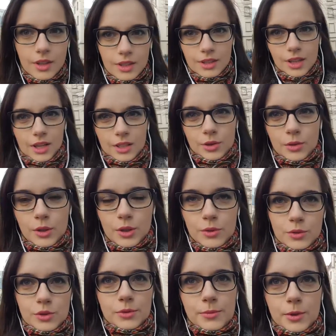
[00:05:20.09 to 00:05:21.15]
Так, руки
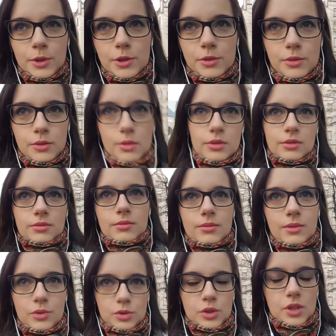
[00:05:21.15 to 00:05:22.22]
уже мерзнут,
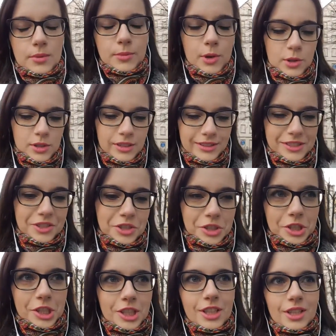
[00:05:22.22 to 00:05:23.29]
уже замерзли
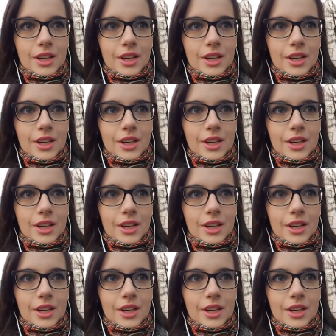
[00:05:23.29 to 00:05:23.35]
точнее.